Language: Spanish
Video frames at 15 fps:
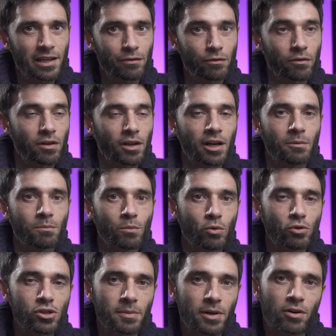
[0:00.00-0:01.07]
que funcionan
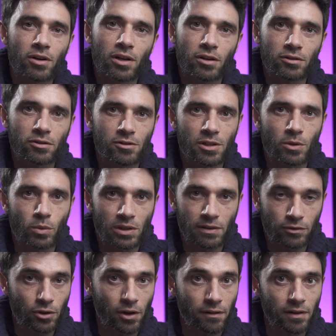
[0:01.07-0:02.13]
mucho mejor que otros en cuanto a
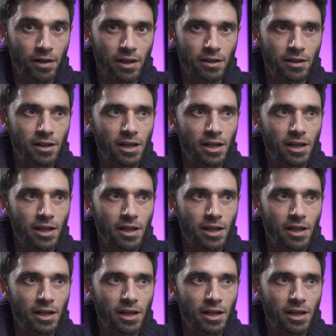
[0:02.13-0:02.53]
fotografía